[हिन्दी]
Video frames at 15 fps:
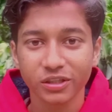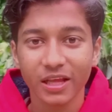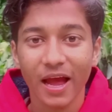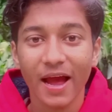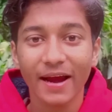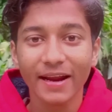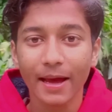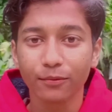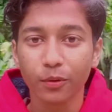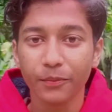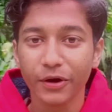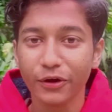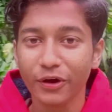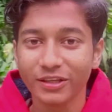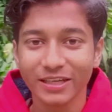प्रोसेस था अगर आपको
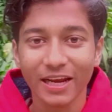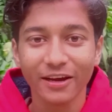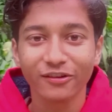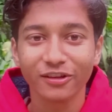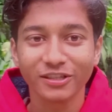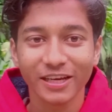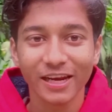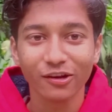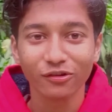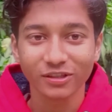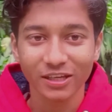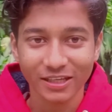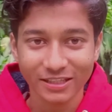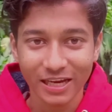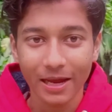वीडियो अच्छा लगे तो चैनल को
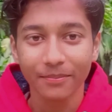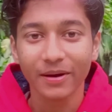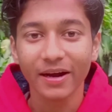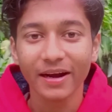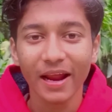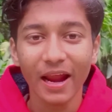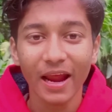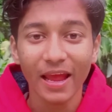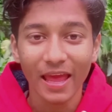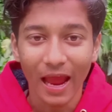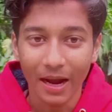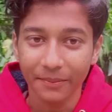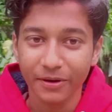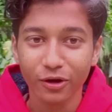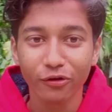सब्सक्राइब करना है
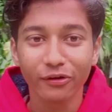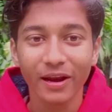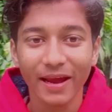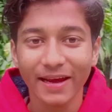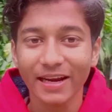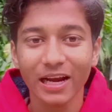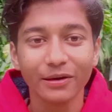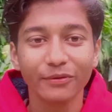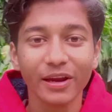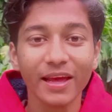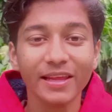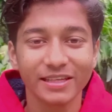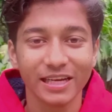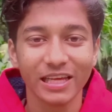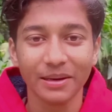एंड वीडियो को लाइक करना ना
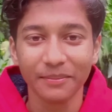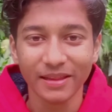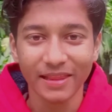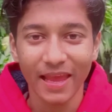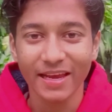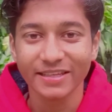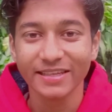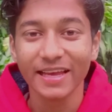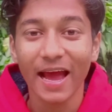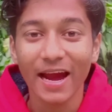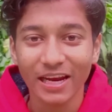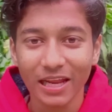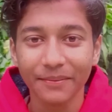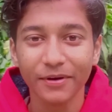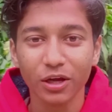भूलें चलिए मिलते किसी
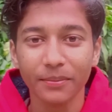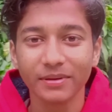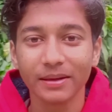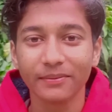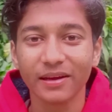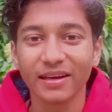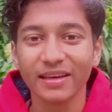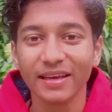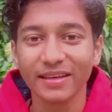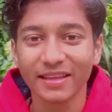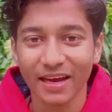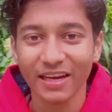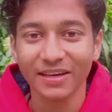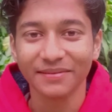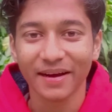अगले वीडियो में तब तक के लिए
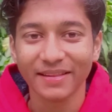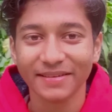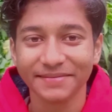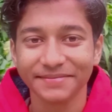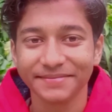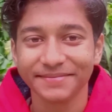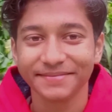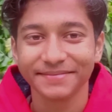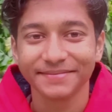धन्यवाद